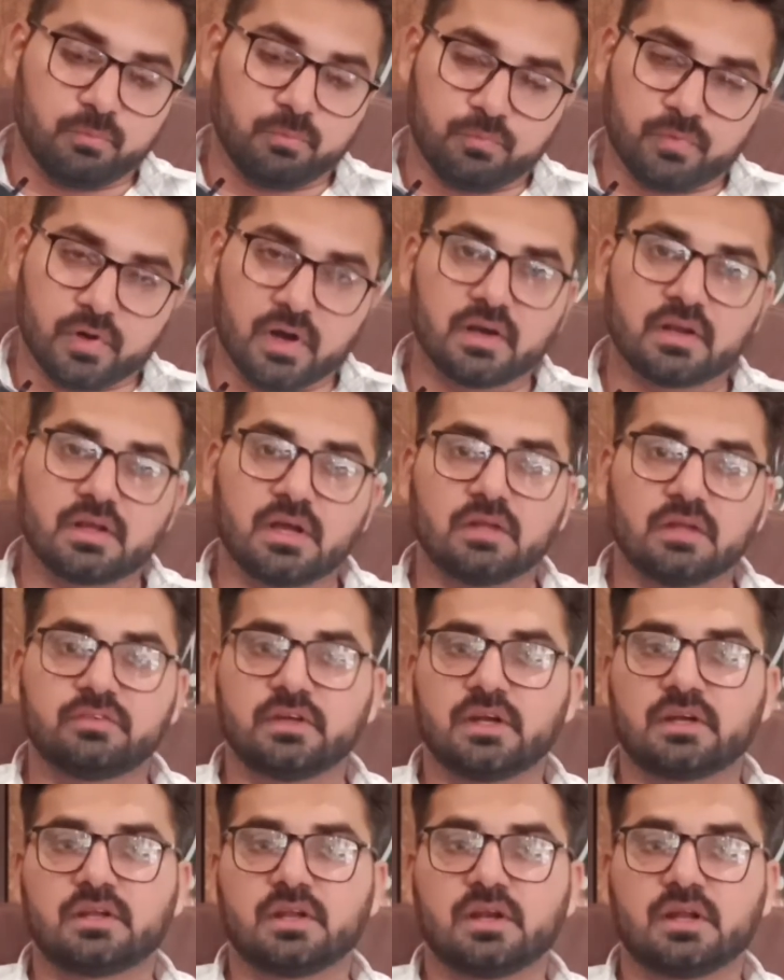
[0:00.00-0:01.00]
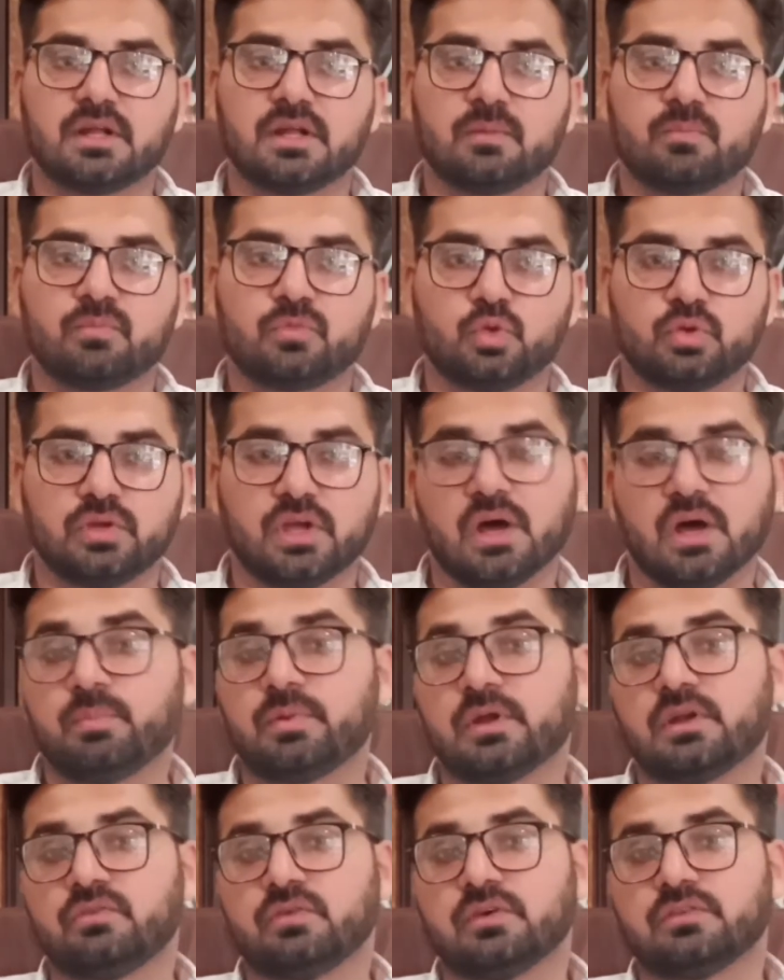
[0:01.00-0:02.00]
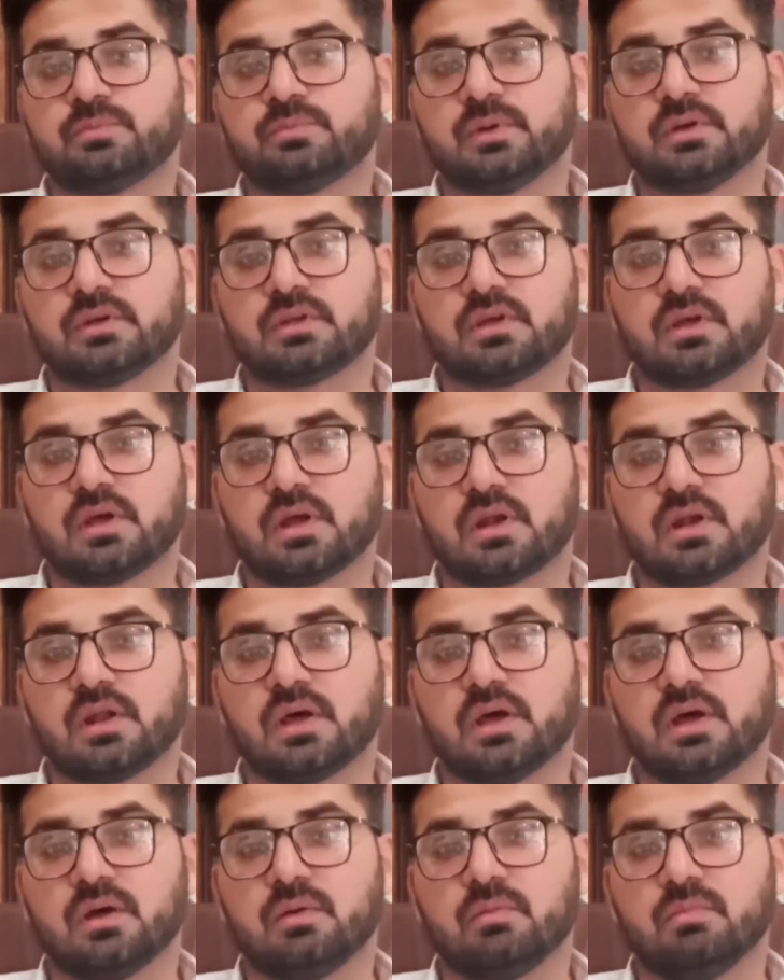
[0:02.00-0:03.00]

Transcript: फ्रंट का सेक्टर है तो यहाँ पर इन्वेस्टमेंट करना